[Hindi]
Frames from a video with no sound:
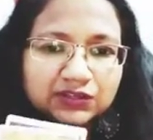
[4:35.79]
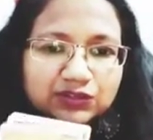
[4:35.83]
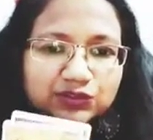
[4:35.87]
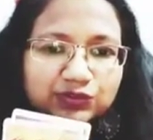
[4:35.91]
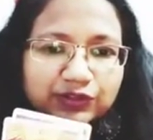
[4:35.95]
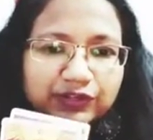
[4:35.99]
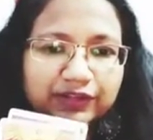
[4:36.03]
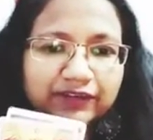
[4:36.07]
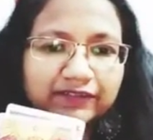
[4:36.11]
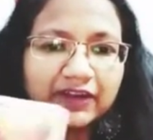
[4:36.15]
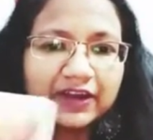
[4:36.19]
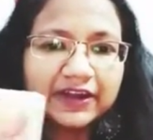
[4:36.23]

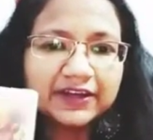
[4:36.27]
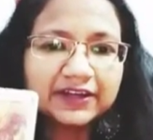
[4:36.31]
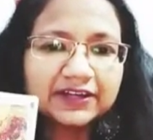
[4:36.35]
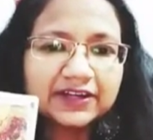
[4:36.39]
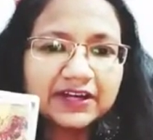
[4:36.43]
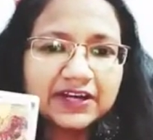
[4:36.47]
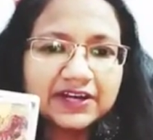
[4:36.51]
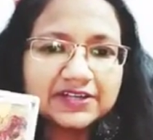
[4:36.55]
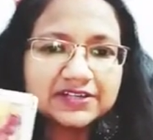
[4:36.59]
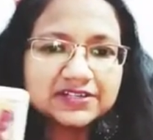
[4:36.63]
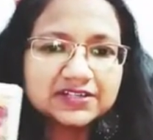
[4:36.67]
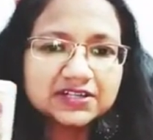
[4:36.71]
सो डिवाइन
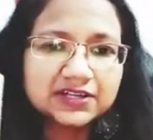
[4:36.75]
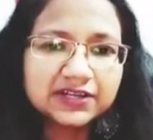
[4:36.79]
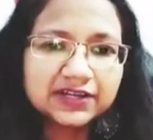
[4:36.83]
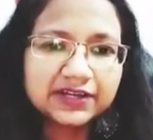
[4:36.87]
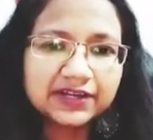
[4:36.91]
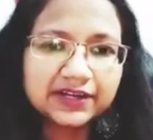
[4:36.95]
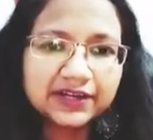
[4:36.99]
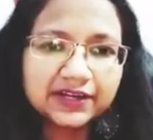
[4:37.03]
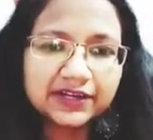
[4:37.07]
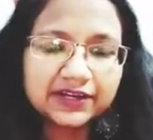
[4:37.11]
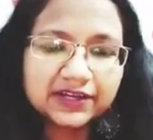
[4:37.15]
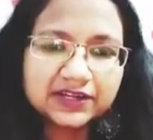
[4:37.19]
गाइड कर
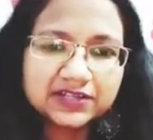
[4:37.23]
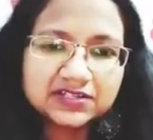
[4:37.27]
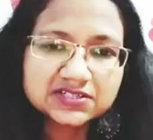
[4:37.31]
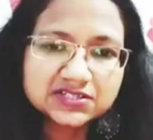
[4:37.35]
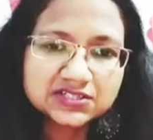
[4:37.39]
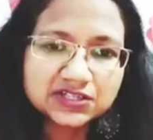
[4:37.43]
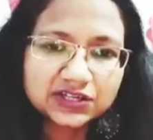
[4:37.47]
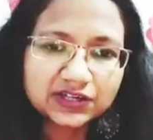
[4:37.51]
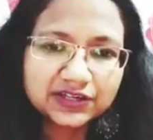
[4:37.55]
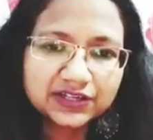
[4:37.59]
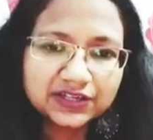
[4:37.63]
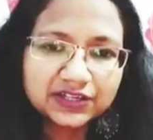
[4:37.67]
रहे हैं इस
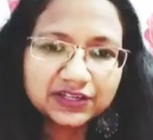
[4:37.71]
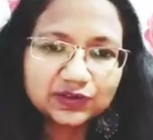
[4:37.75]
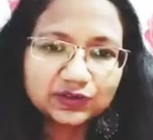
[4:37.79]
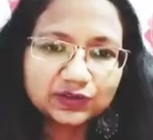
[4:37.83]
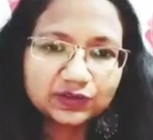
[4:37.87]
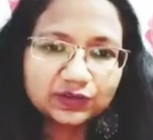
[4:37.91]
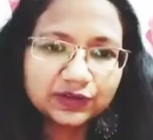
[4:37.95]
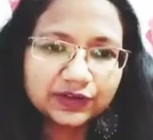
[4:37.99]
जर्नी को